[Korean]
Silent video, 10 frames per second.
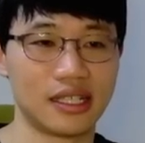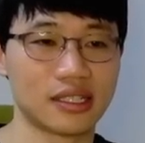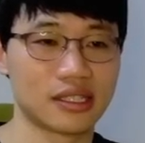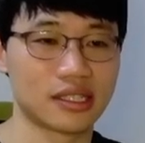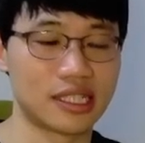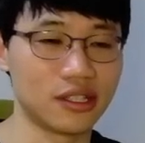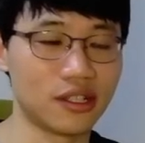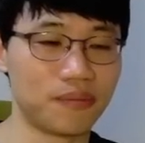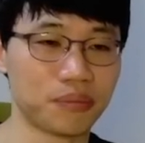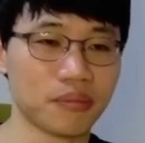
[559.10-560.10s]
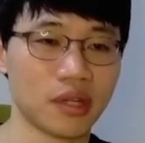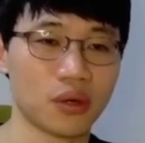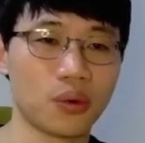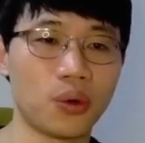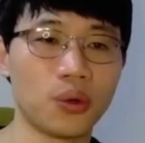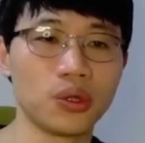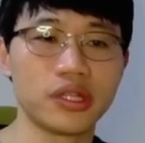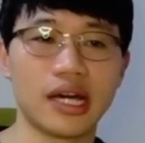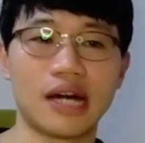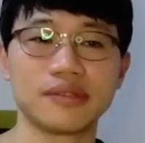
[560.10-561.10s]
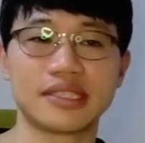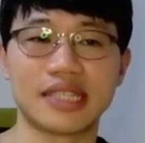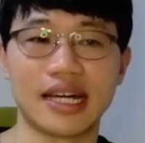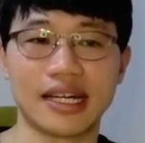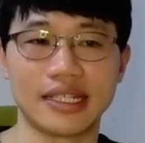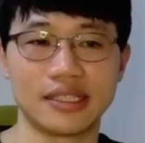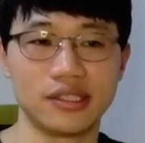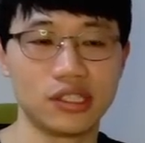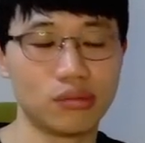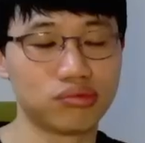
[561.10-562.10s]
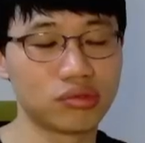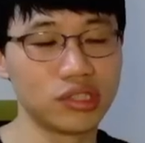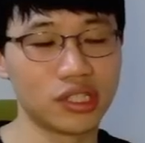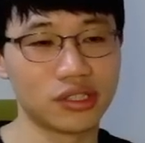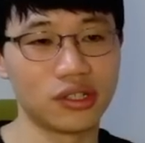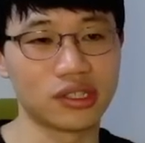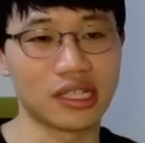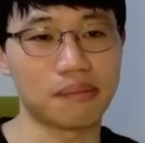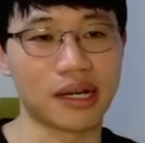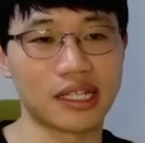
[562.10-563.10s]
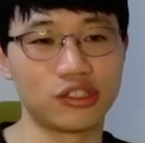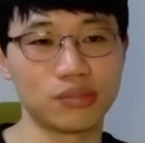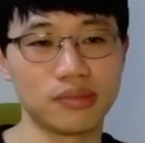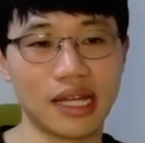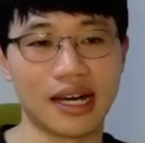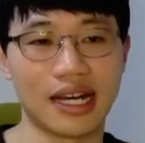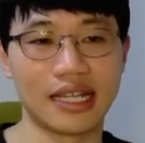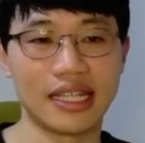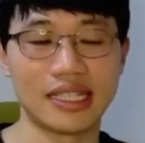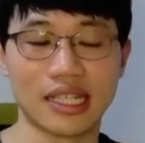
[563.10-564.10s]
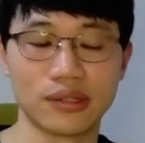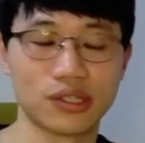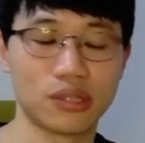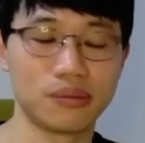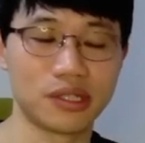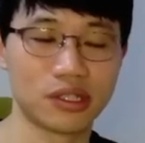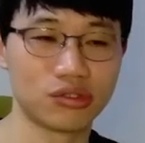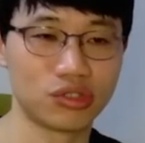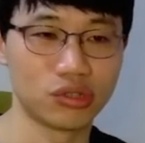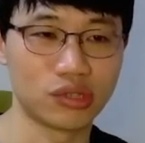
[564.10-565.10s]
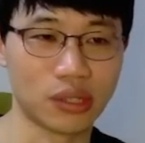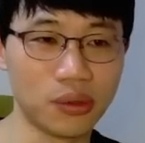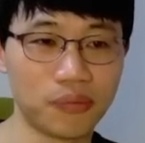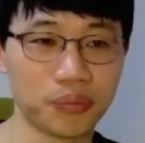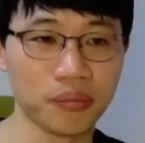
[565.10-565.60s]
그래서 cold outside 이거 묶으셔서 그냥 밖에 춥다 하나의 단어처럼 익혀주셔도 되고